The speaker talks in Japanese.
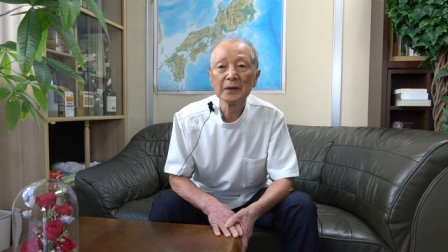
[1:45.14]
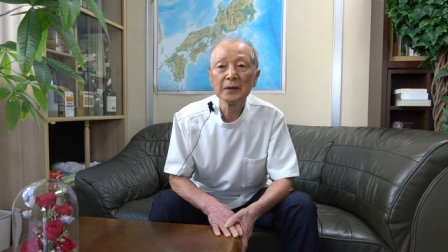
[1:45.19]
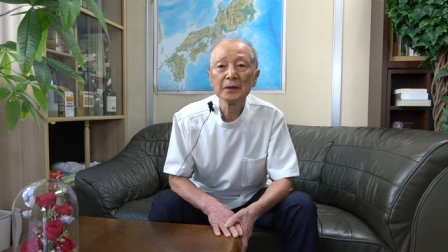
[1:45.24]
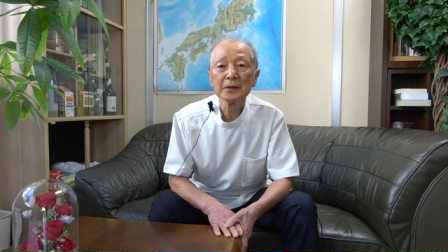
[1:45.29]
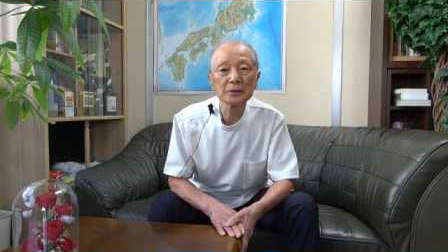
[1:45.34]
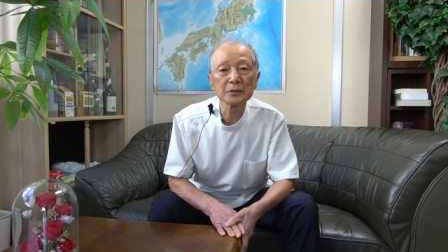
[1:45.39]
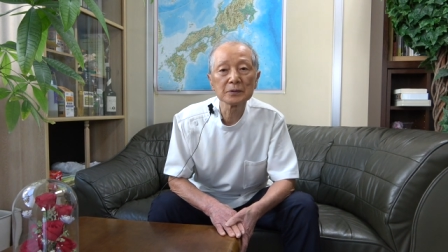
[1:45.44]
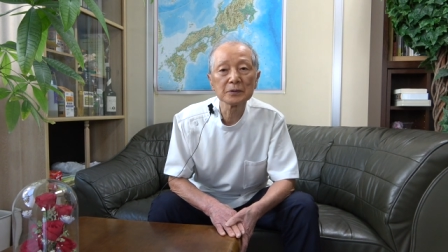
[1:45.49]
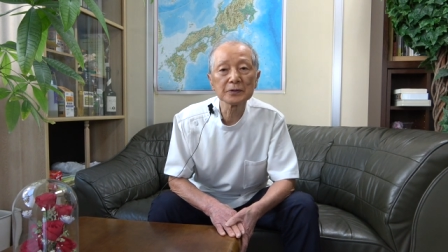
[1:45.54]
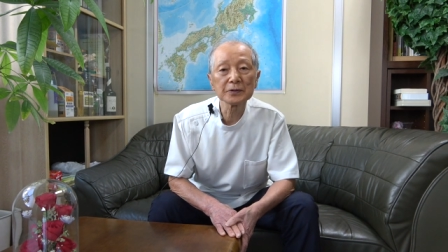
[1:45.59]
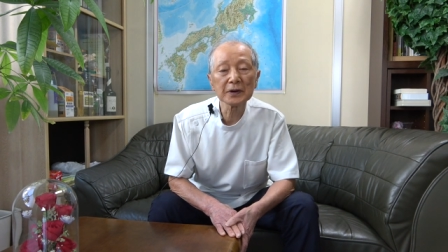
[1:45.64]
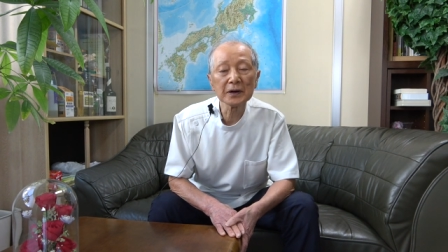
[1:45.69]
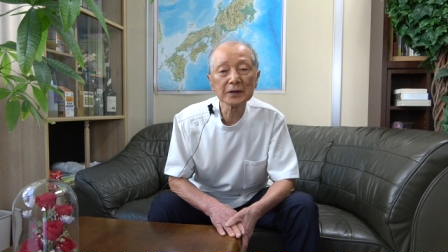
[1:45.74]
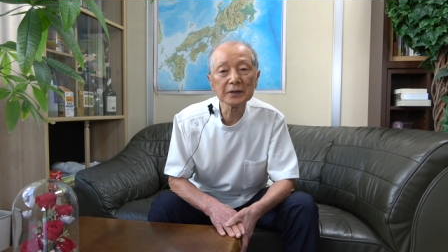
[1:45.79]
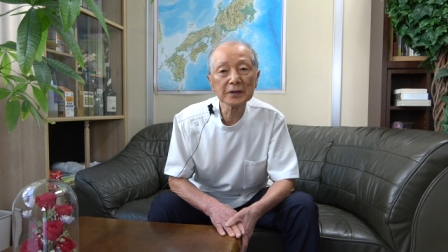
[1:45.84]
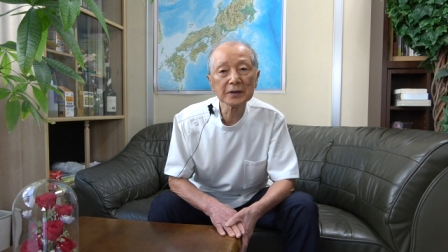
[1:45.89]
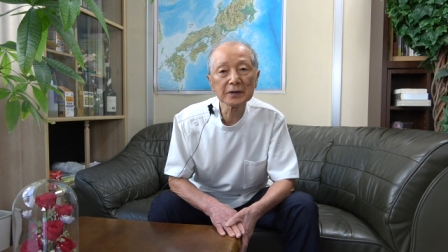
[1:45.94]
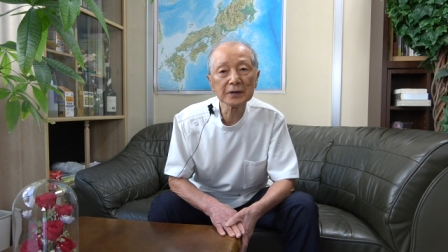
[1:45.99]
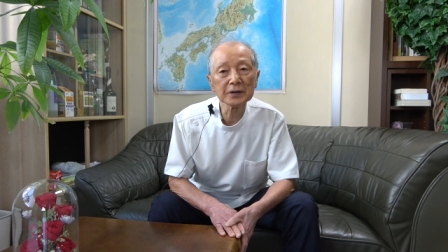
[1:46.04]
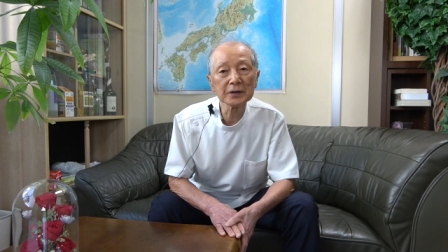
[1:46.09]
具
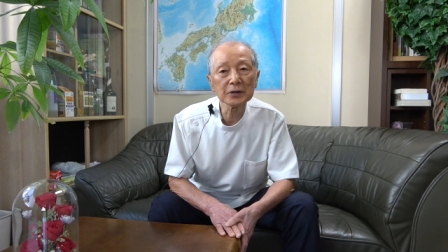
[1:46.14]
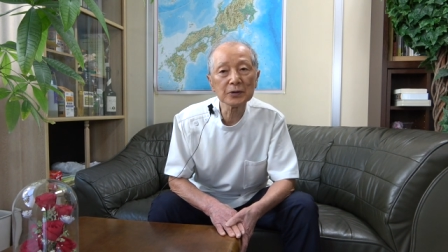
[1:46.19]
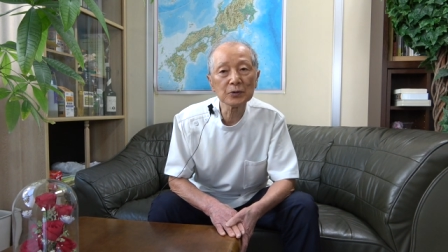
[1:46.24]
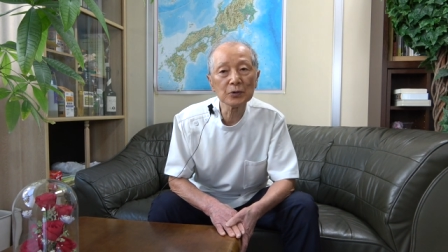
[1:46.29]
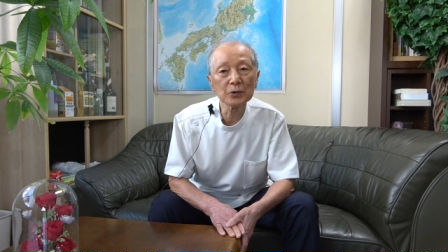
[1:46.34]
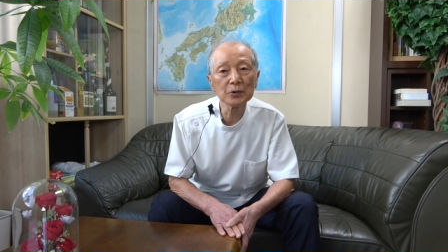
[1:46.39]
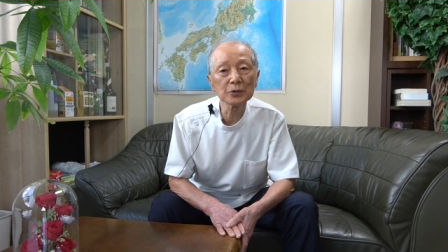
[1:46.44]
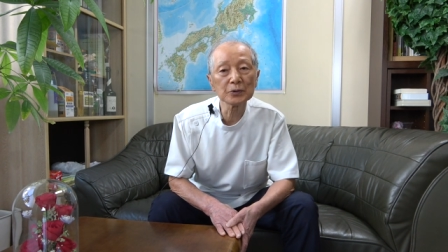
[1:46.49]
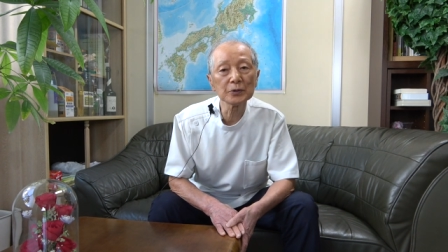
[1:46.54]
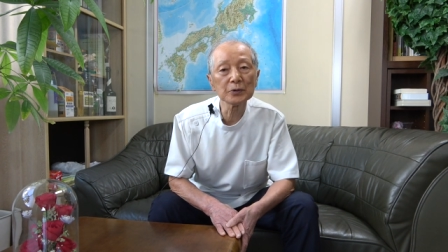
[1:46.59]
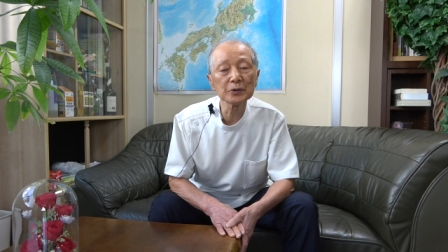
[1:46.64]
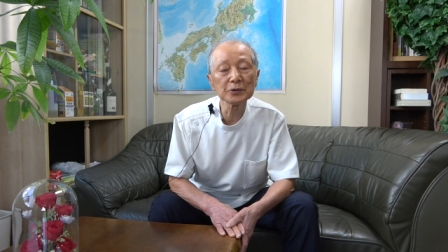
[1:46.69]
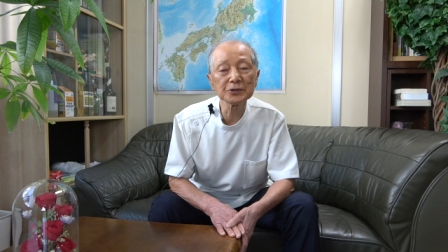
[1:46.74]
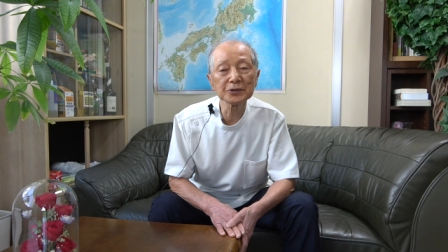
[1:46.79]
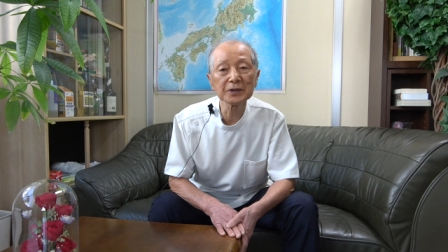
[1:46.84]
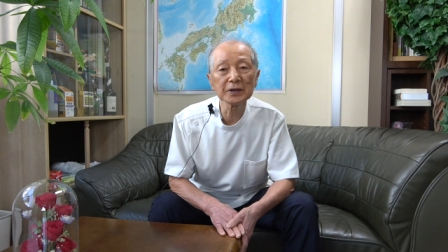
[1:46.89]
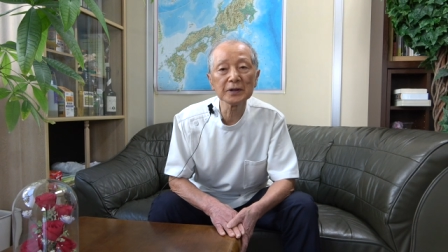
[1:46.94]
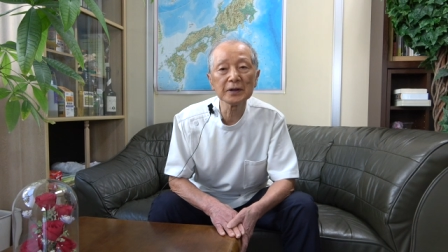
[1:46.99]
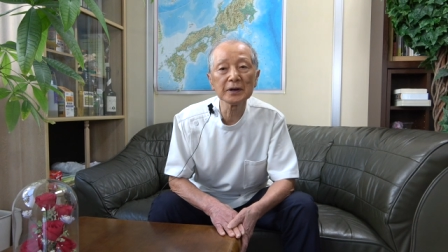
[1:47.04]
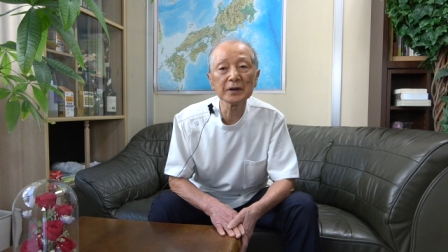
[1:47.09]
体的に行動
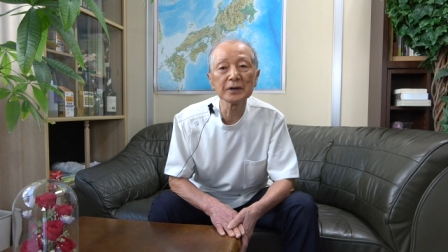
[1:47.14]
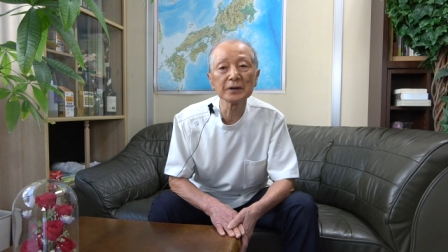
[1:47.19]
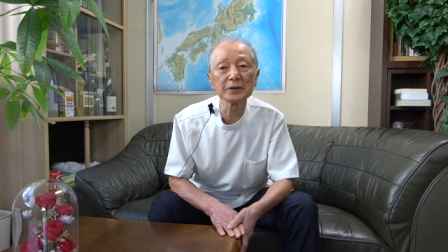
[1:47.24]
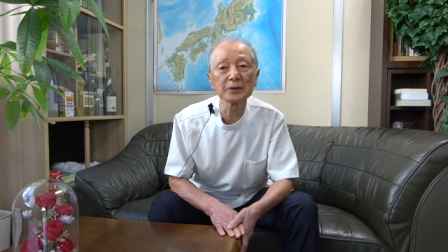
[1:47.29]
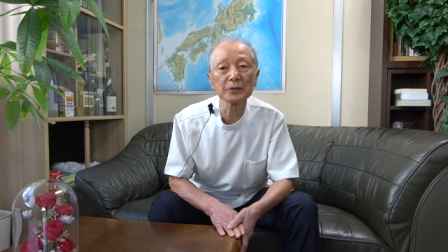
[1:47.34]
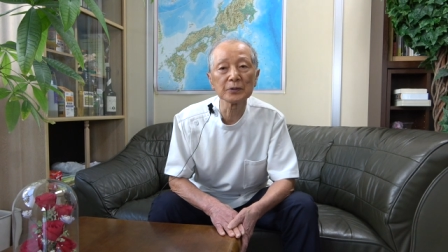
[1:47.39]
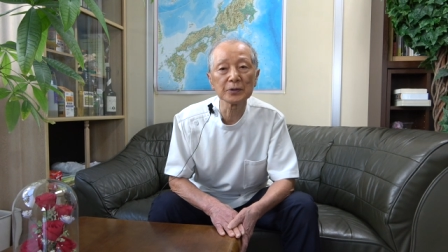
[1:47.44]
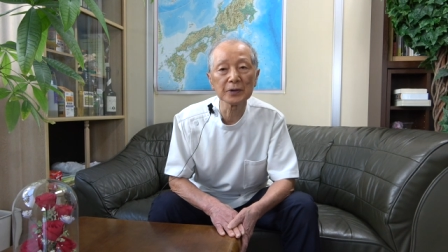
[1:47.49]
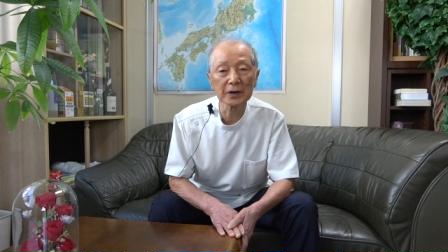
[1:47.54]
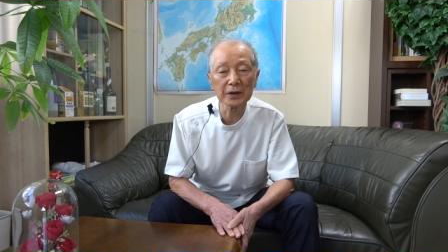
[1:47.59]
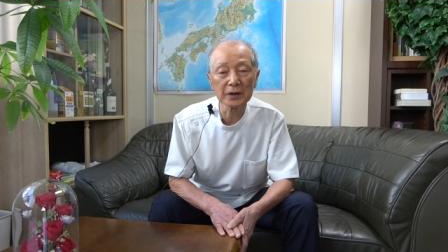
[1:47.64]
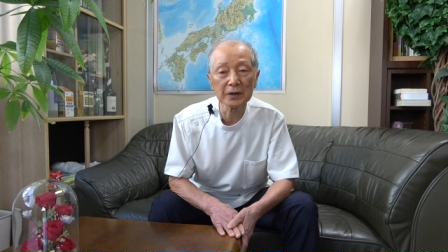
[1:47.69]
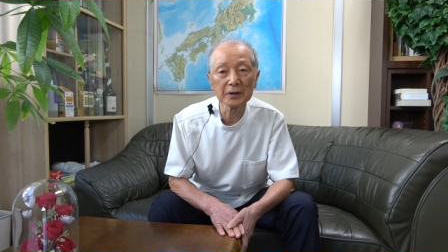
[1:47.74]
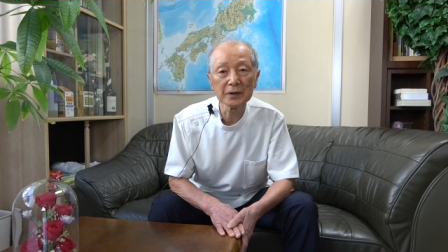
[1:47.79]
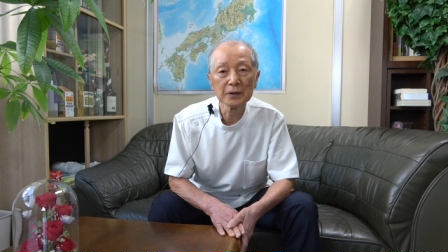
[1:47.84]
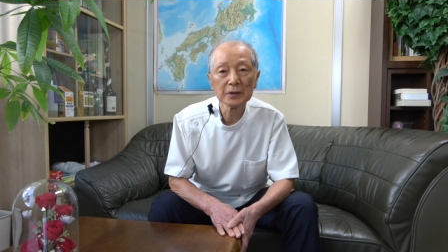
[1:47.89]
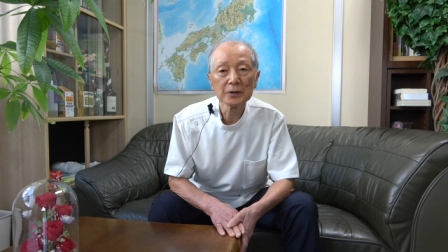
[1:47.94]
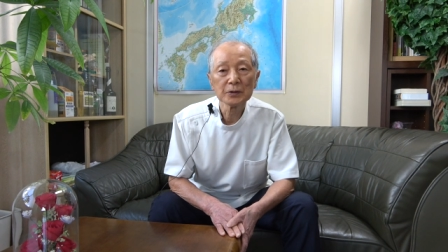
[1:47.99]
してないので